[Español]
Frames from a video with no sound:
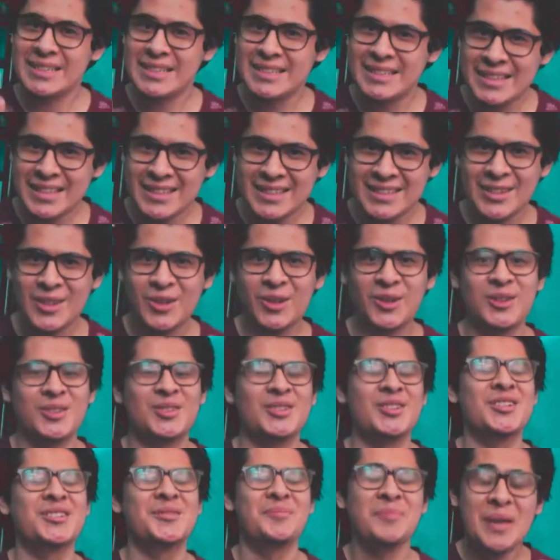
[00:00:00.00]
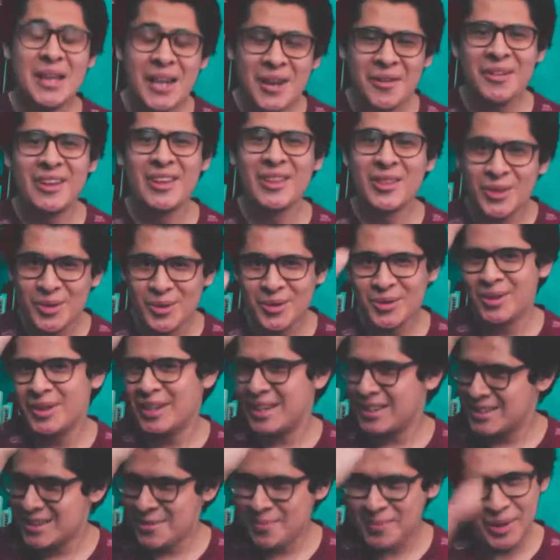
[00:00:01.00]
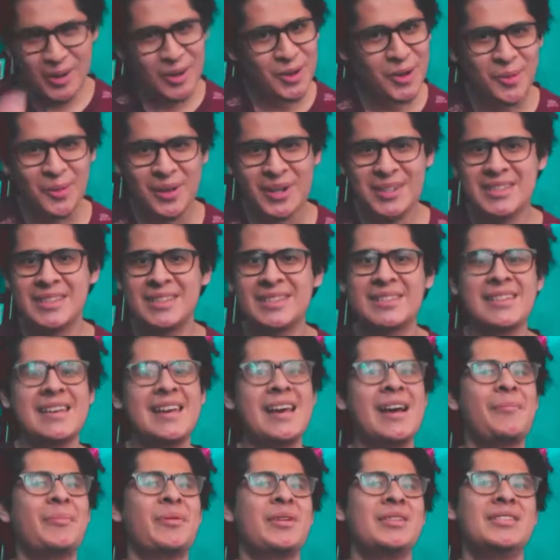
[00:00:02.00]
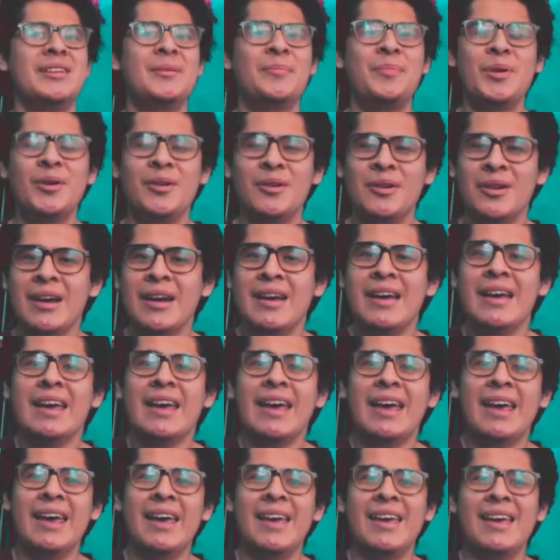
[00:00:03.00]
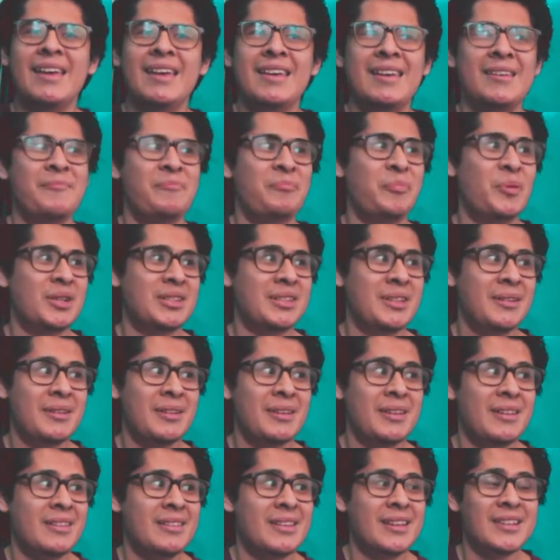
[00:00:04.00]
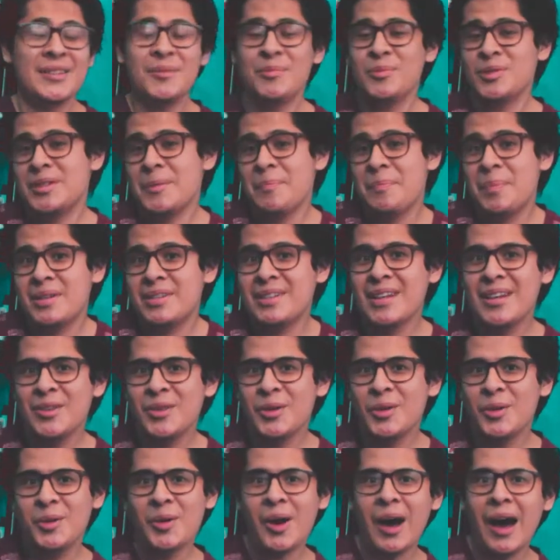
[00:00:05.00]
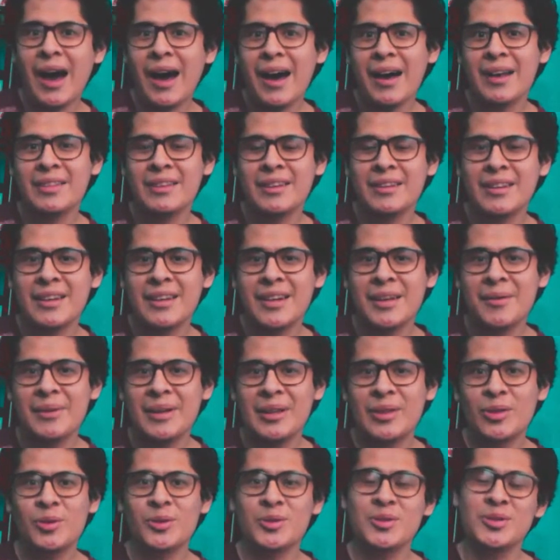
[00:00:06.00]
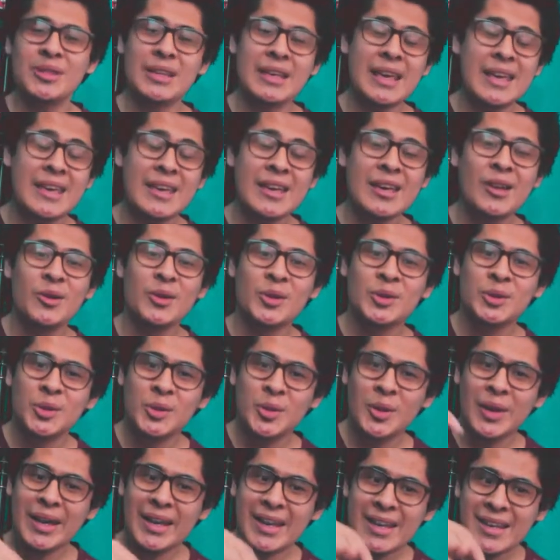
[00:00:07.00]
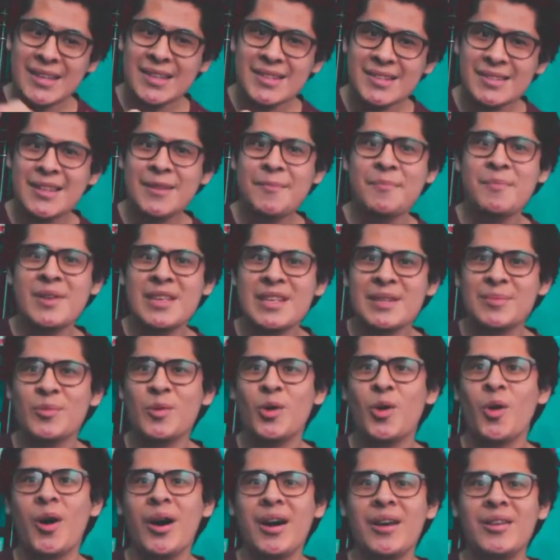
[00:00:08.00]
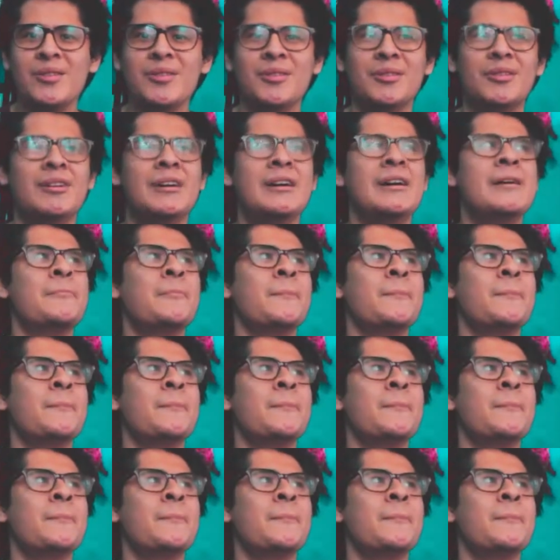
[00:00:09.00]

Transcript: sí chicos, 2021, les repito como les decía al principio, eh, pues eh, ya estamos empezando a tener eventos incluso este mismo año,